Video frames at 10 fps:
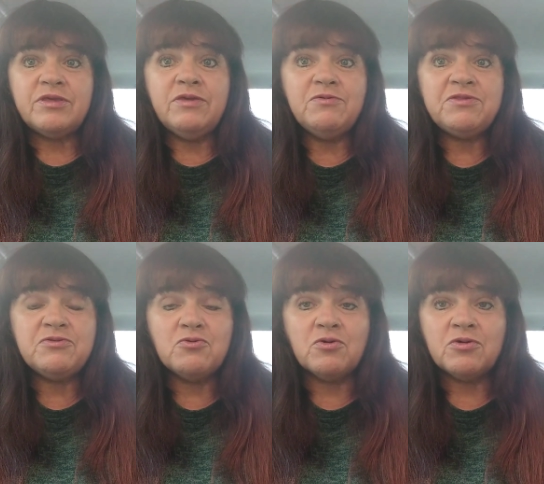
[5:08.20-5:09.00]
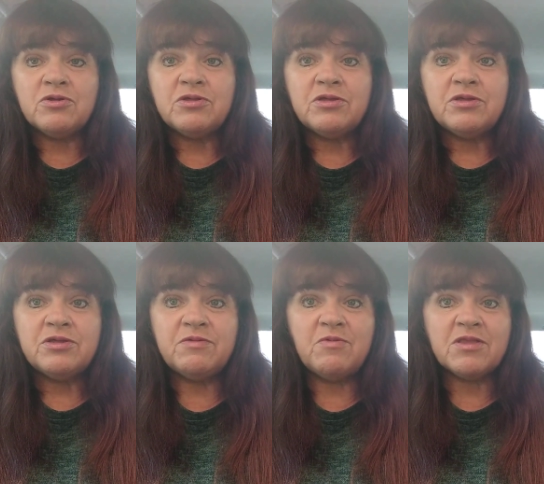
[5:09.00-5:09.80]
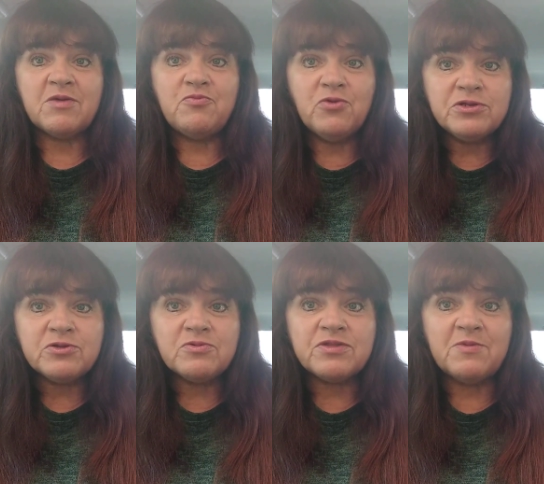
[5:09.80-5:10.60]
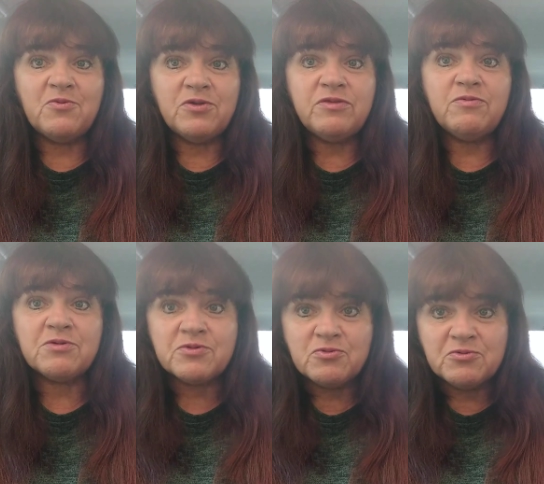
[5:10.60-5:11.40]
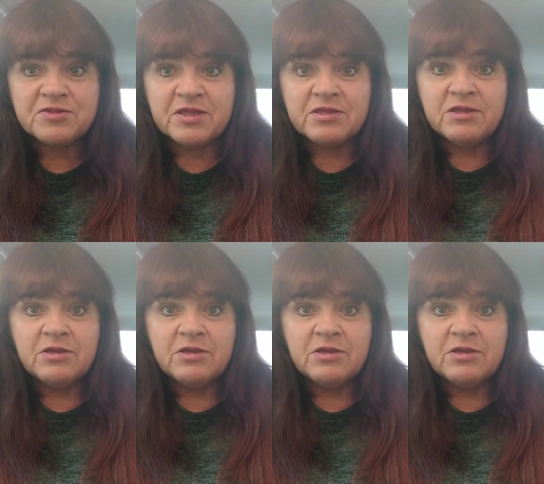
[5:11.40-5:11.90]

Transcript: И все. Ребята, больше он домой не вернулся.